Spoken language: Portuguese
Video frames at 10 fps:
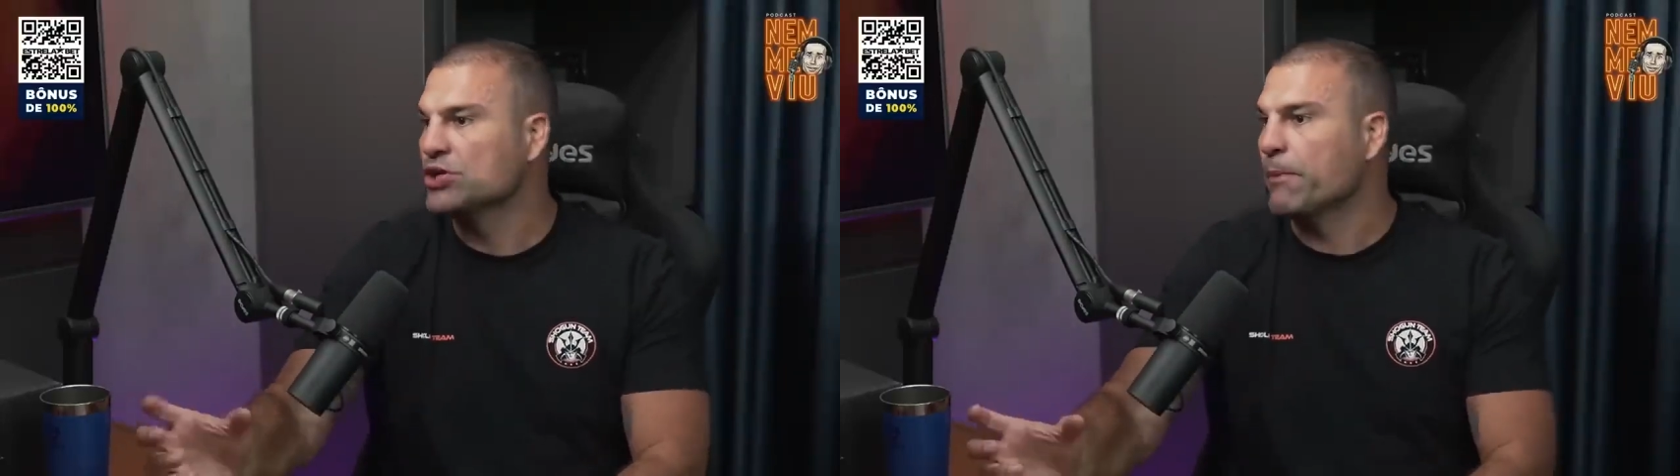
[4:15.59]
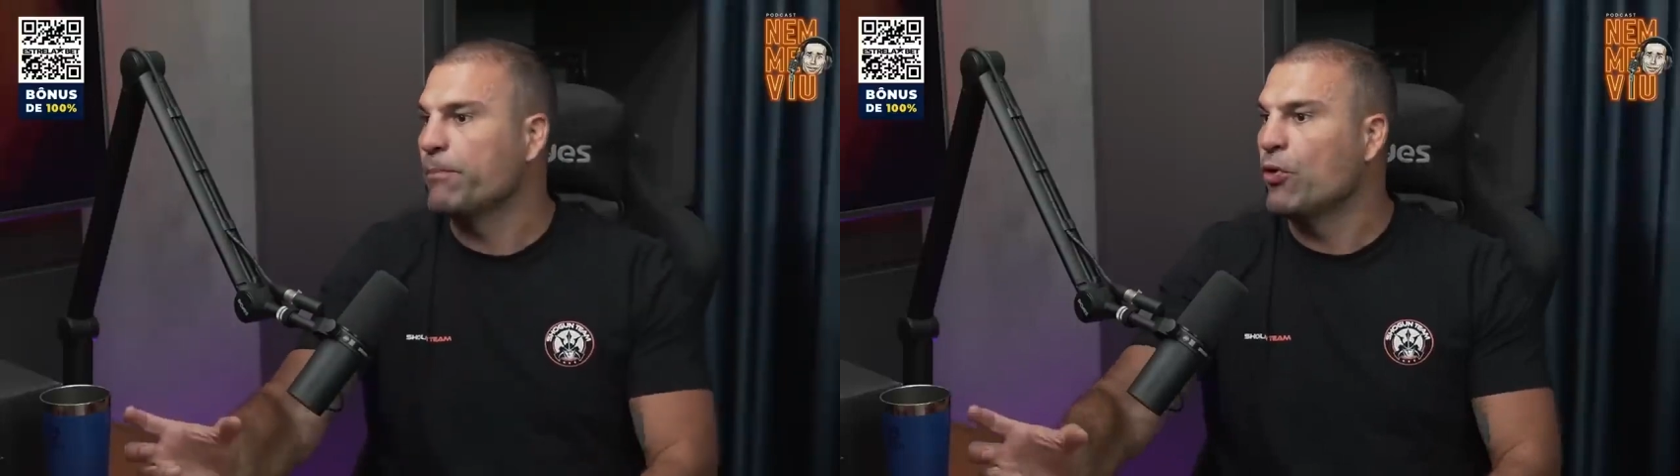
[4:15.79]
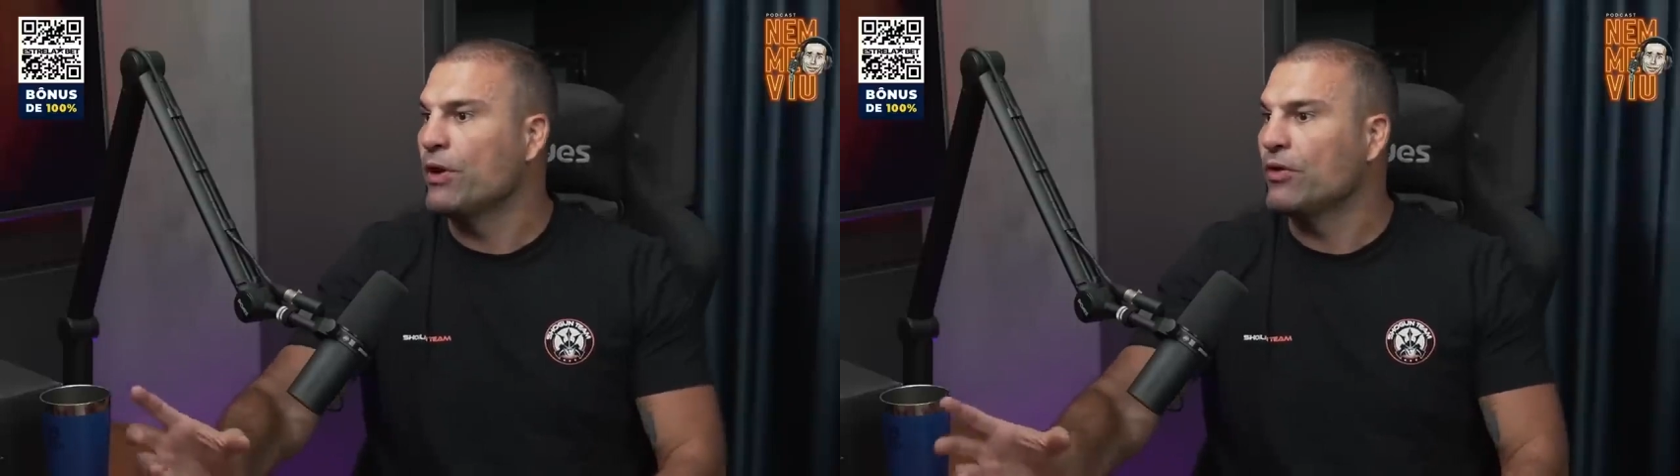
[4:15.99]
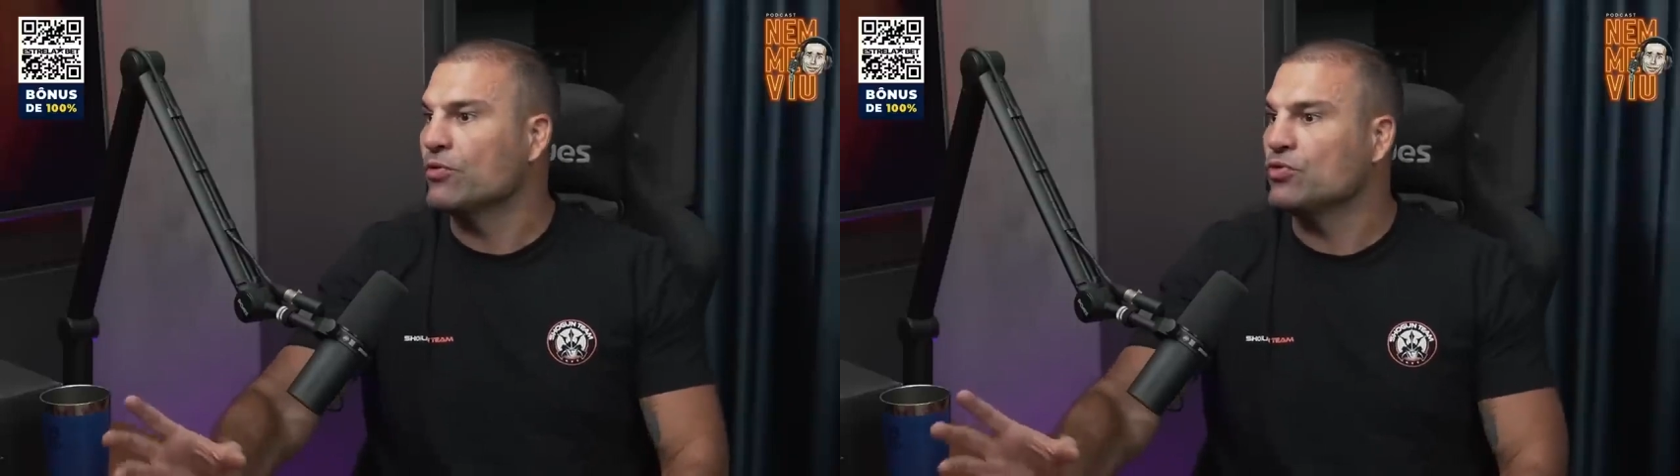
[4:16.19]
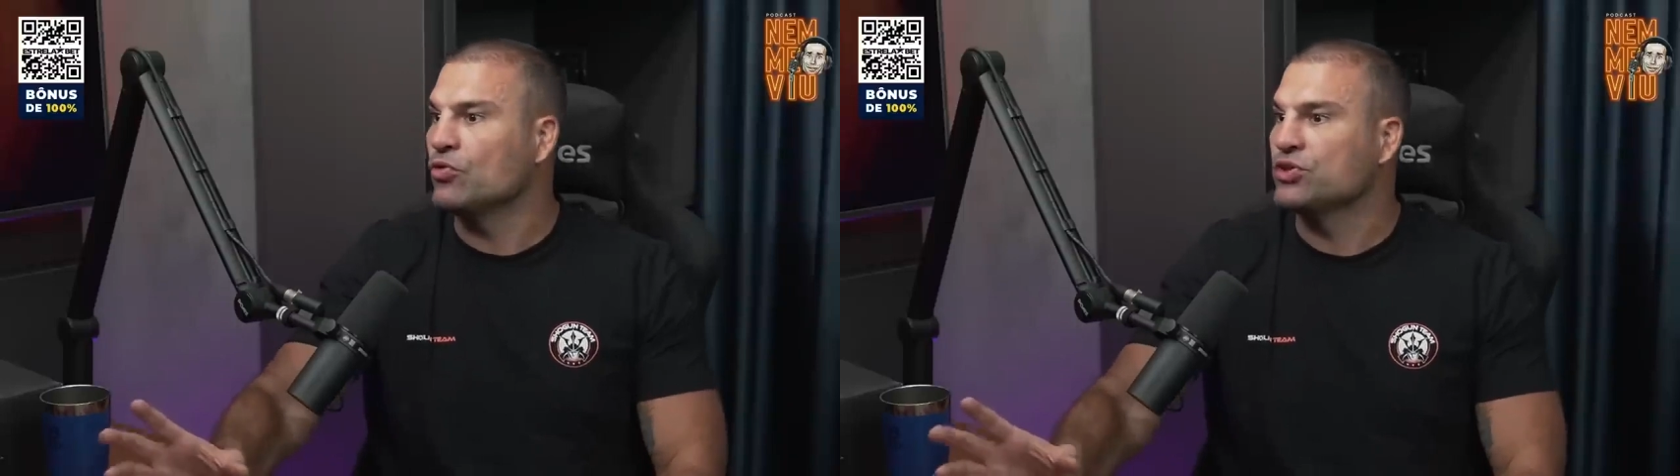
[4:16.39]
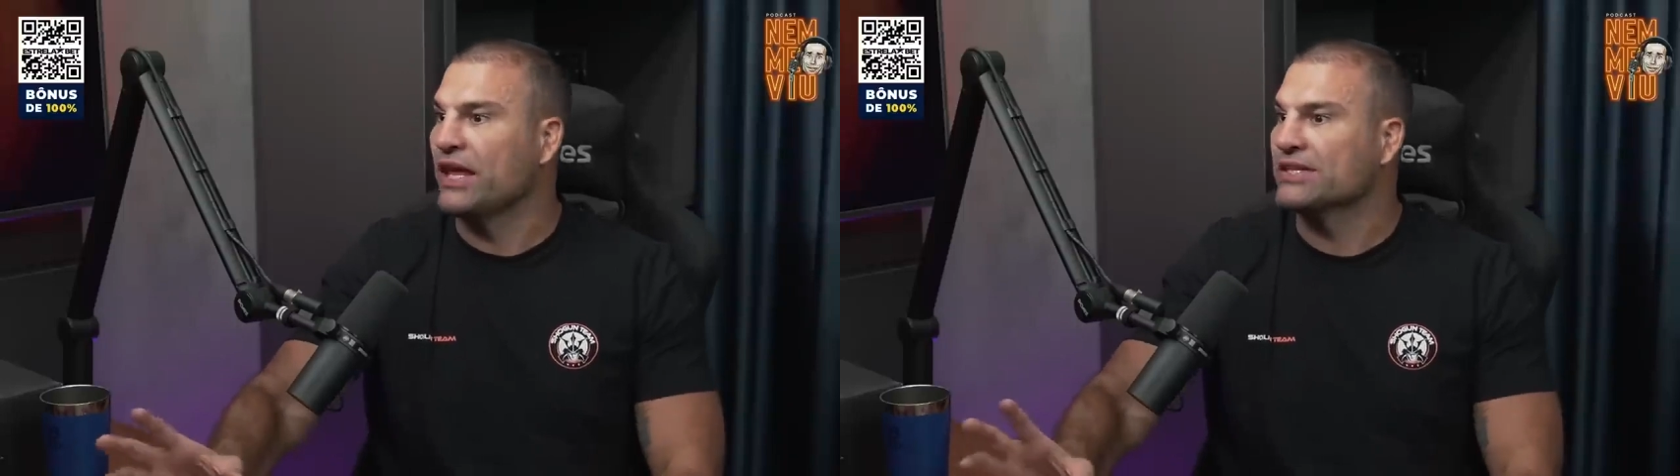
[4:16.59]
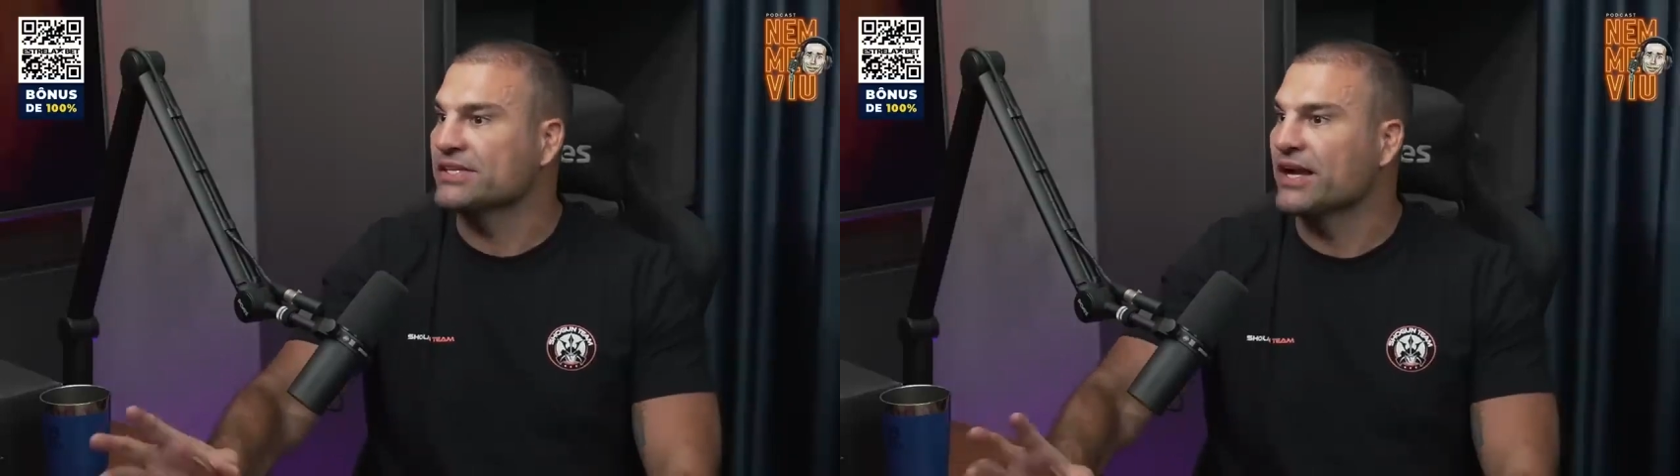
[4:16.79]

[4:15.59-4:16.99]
no Japão ele não, não tem essa